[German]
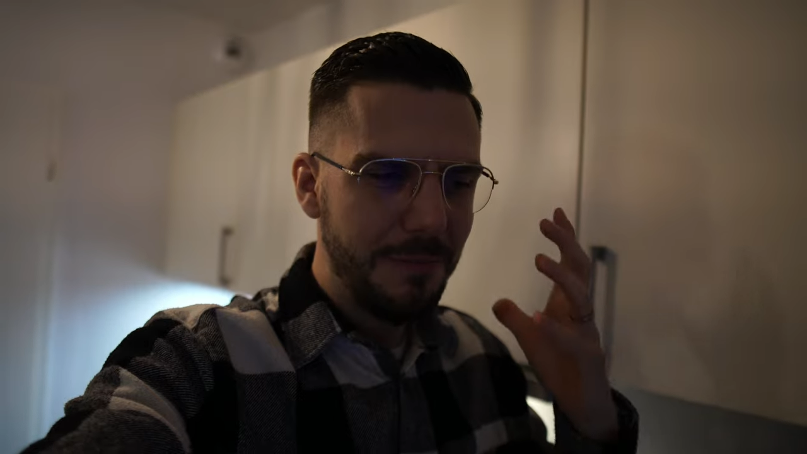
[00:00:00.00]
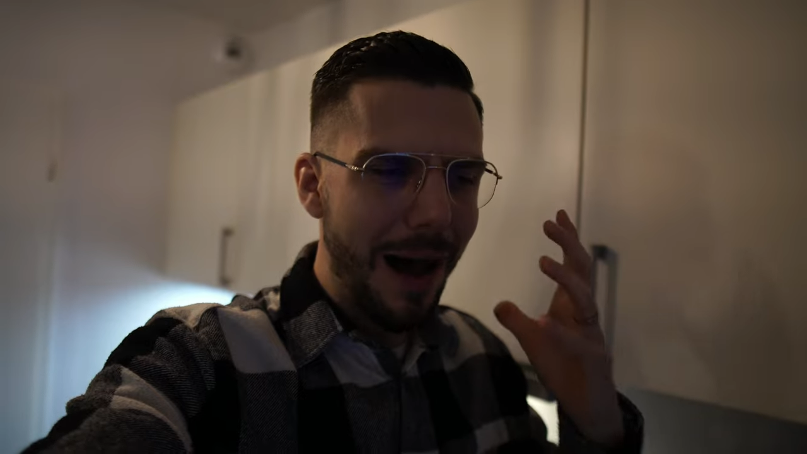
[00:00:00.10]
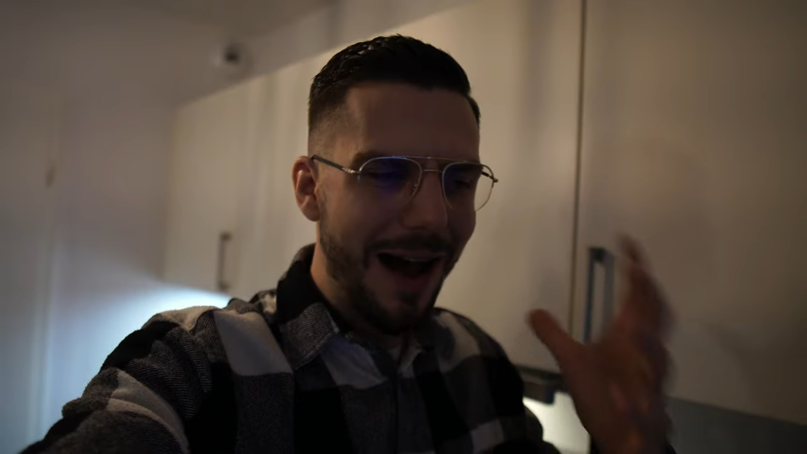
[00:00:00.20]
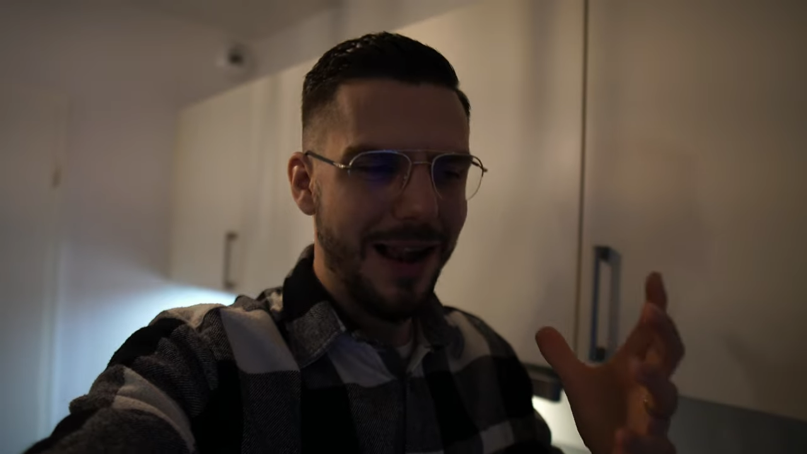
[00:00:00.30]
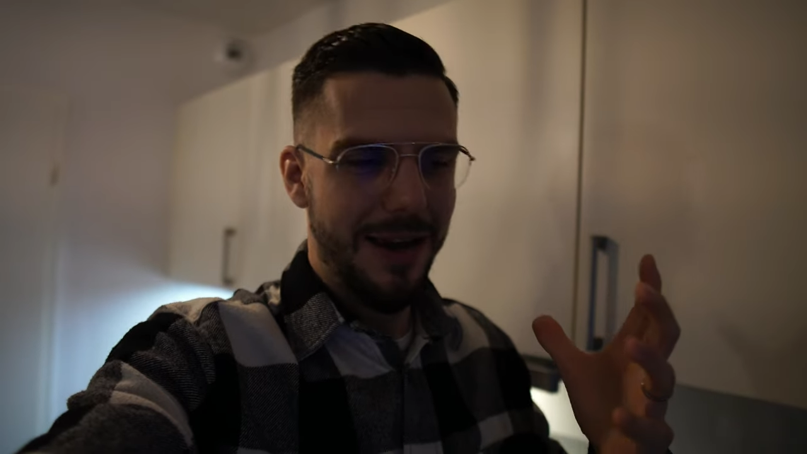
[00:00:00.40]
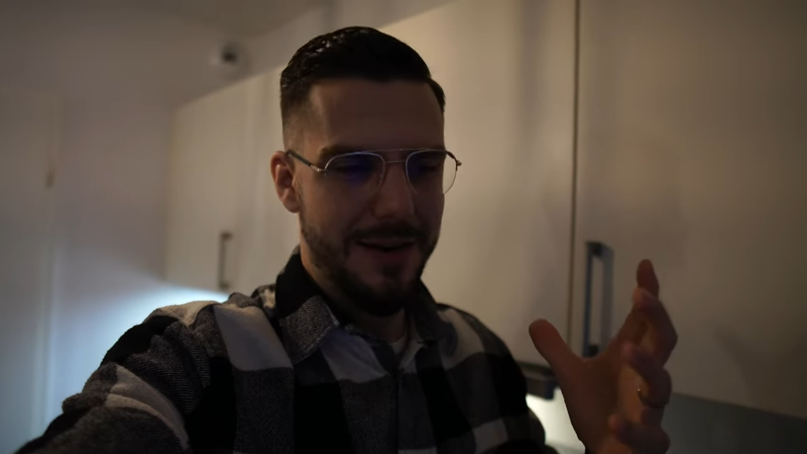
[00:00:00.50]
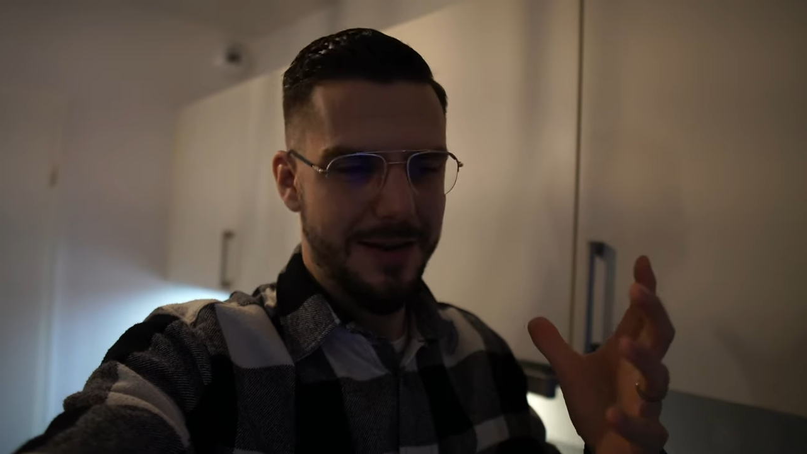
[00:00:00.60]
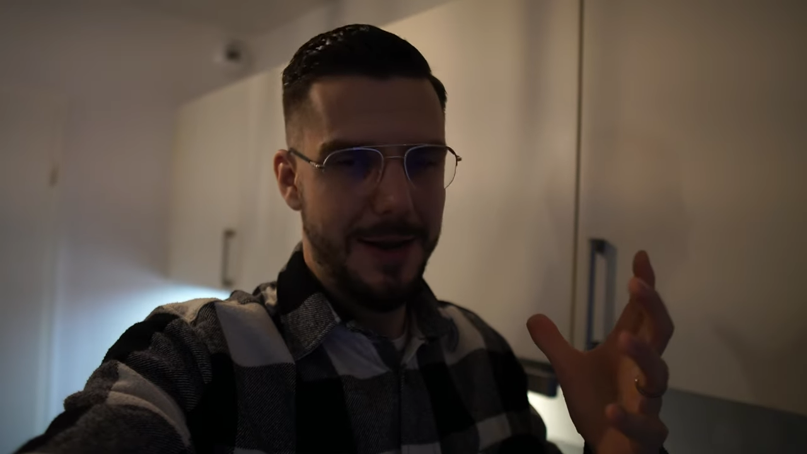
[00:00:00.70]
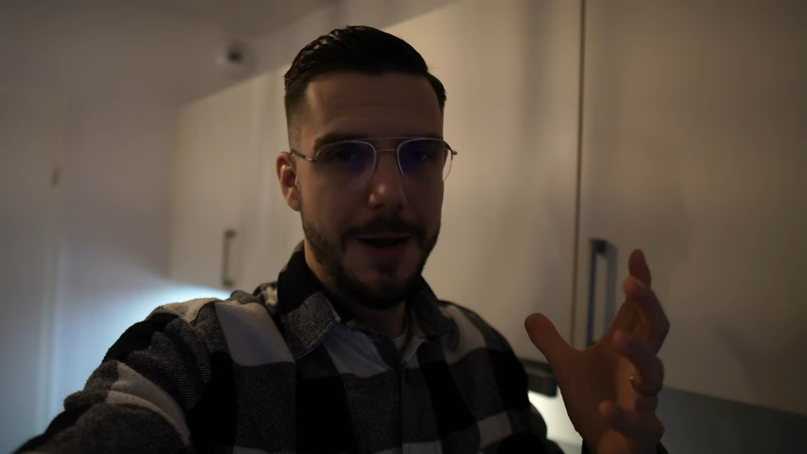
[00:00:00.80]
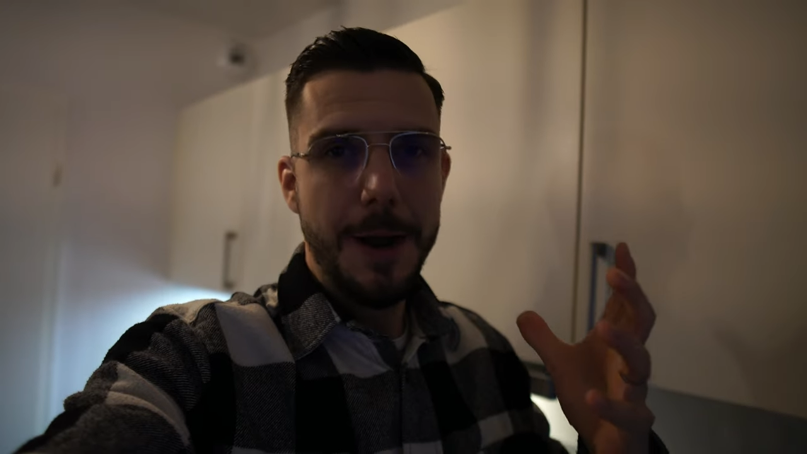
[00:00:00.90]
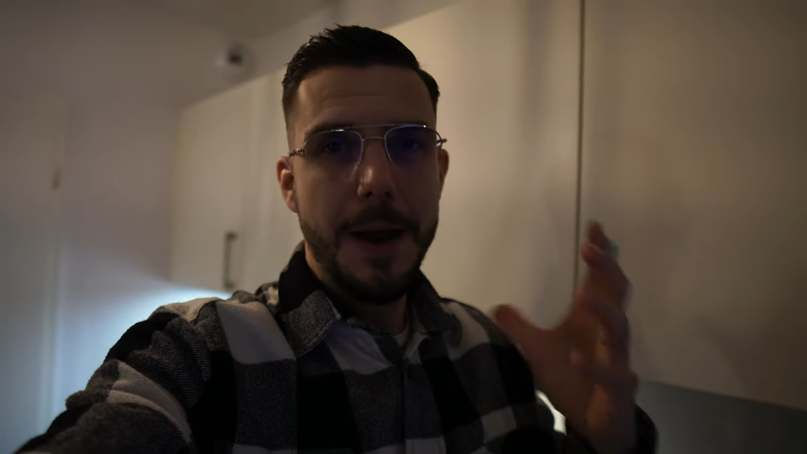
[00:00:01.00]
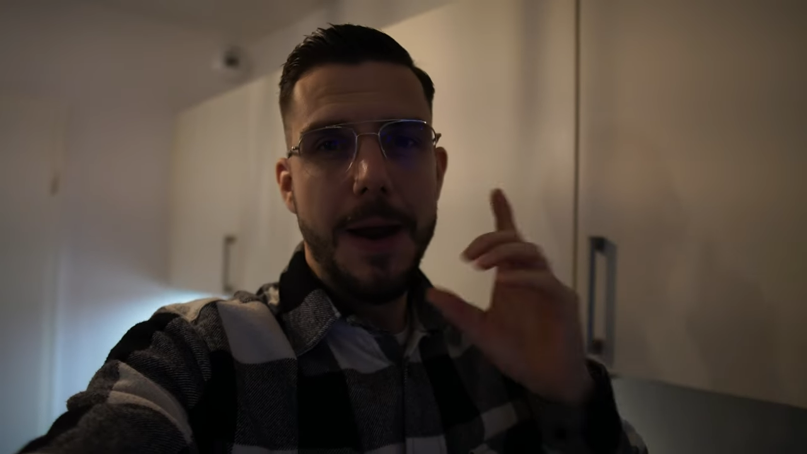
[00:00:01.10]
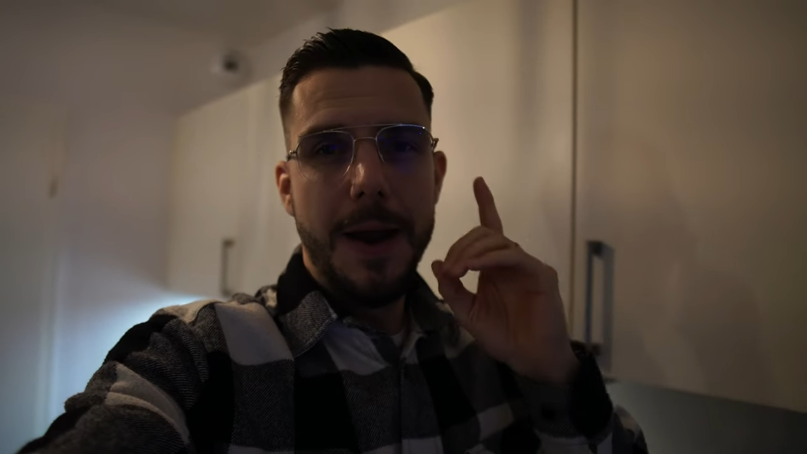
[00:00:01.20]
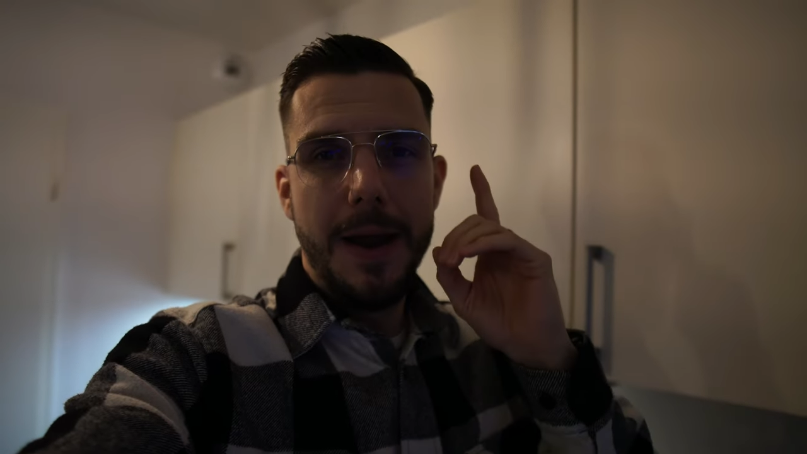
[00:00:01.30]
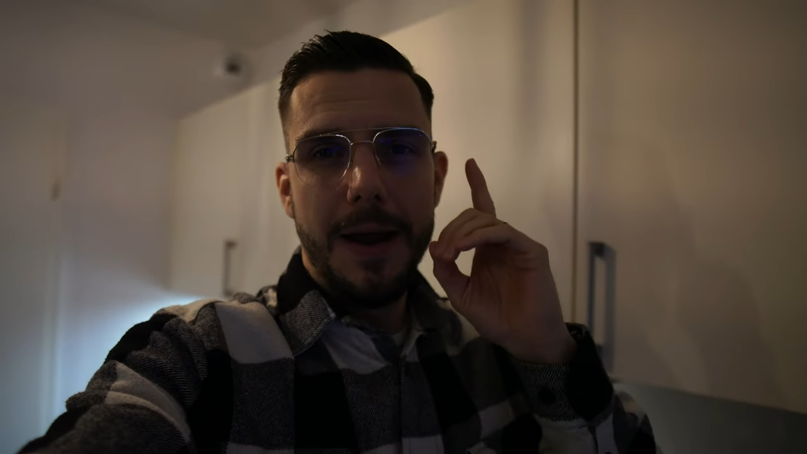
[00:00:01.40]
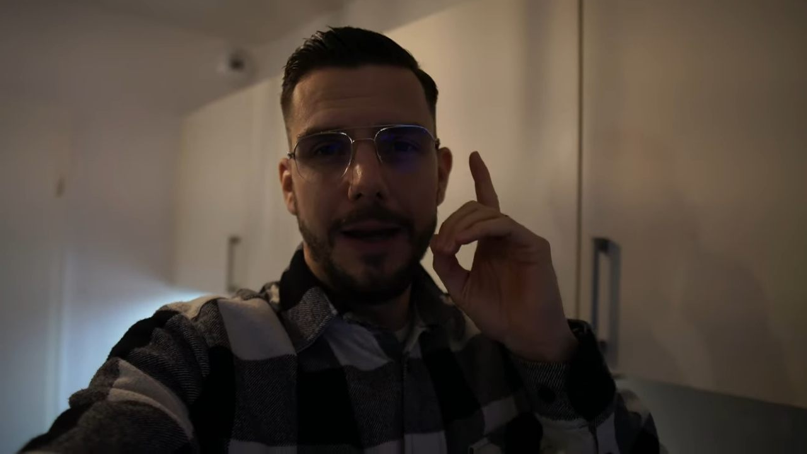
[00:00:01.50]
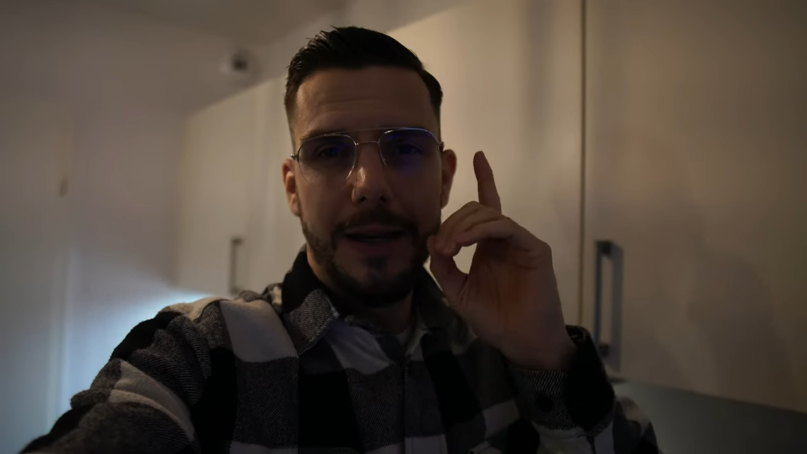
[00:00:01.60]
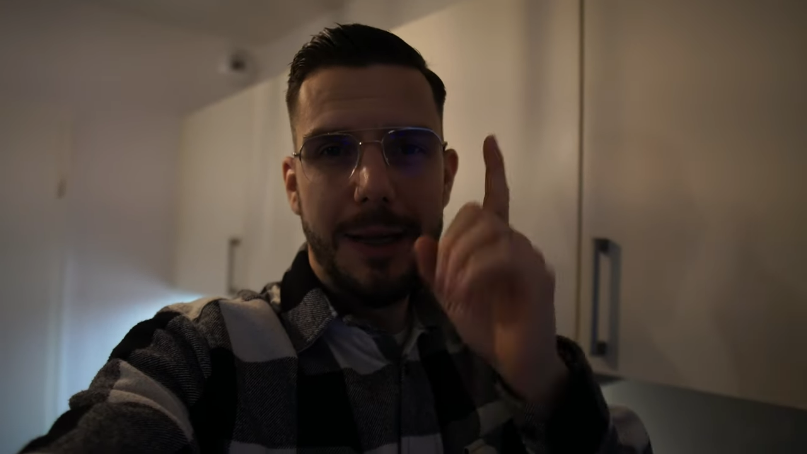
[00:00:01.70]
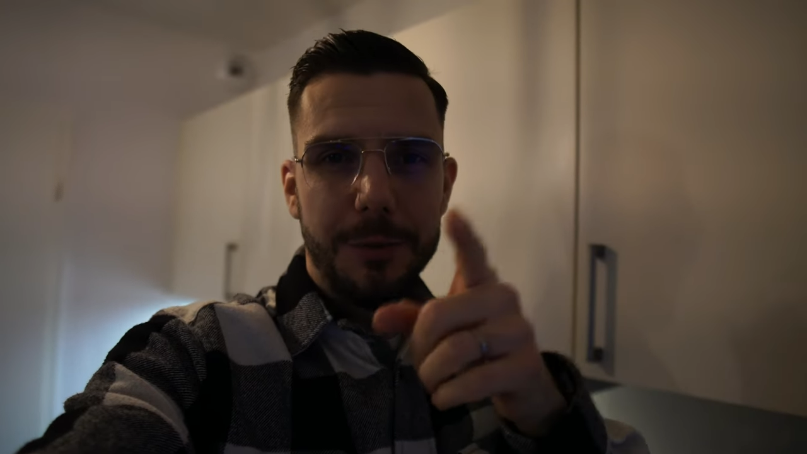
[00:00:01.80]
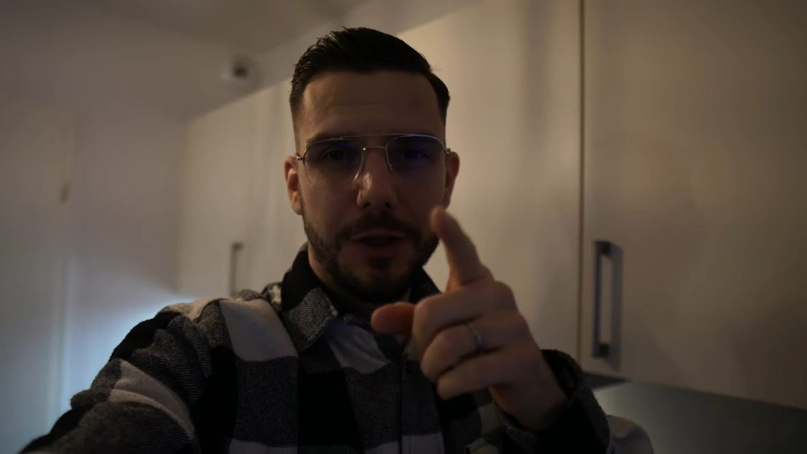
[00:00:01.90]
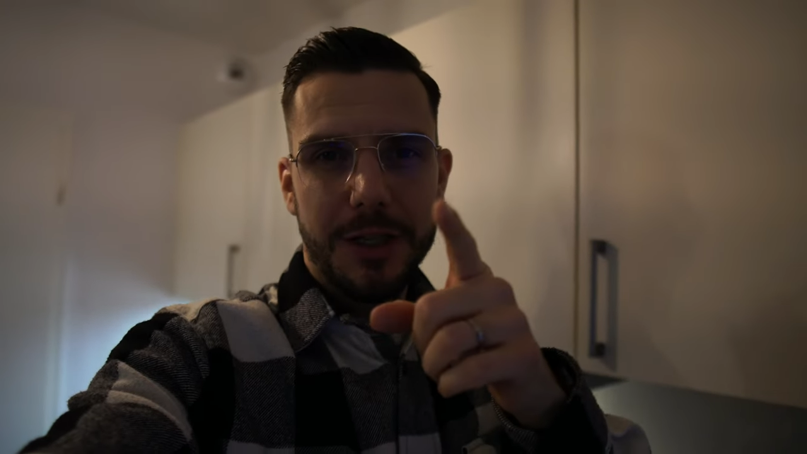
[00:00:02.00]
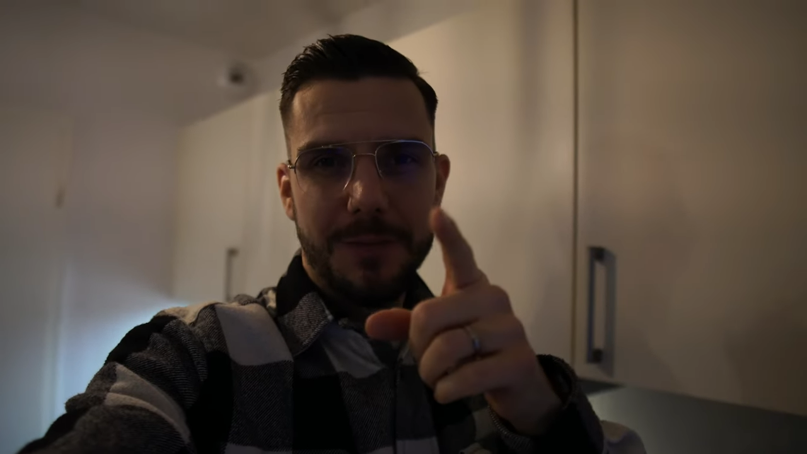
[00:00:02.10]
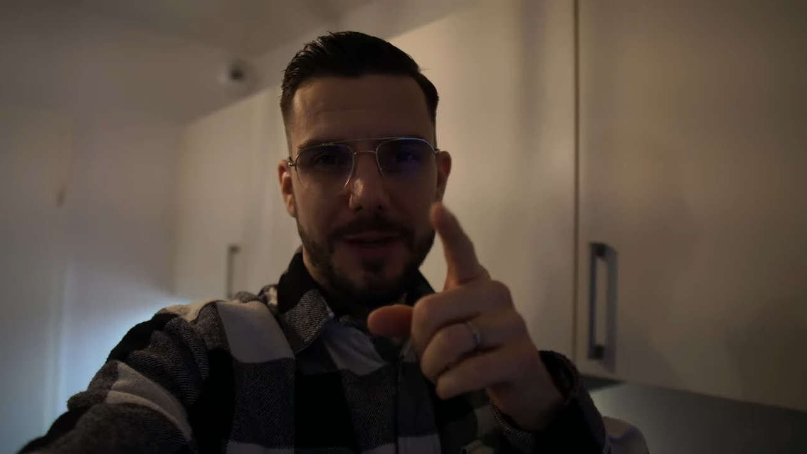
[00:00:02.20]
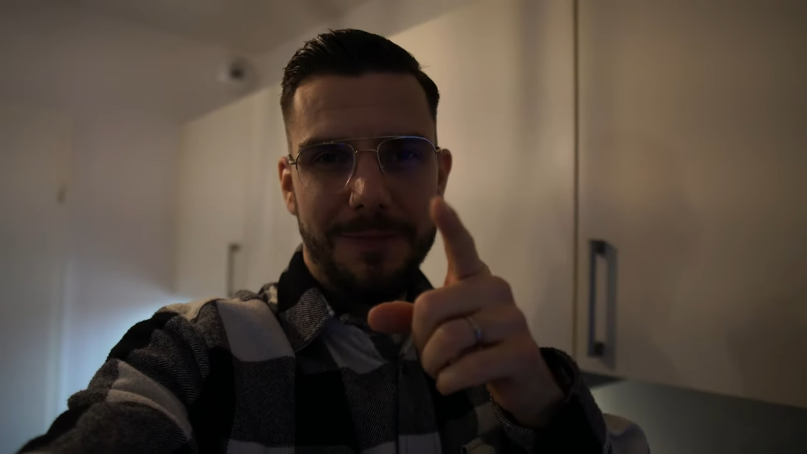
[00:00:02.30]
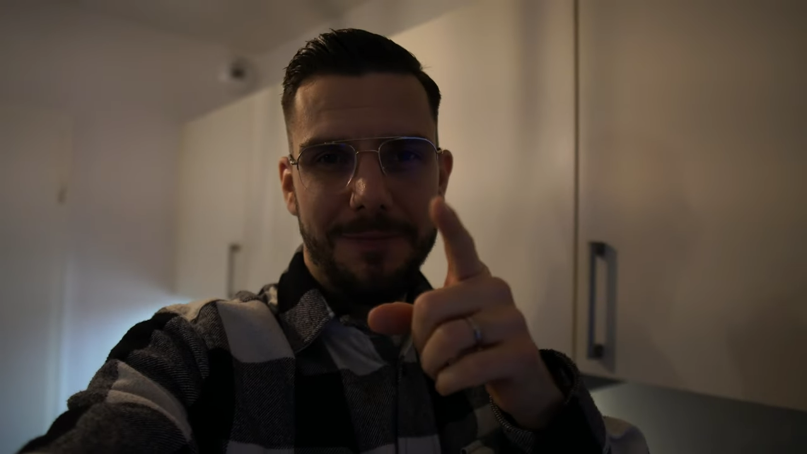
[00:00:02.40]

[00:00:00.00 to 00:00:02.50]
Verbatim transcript: Mal? Nehme ich euch jetzt mit.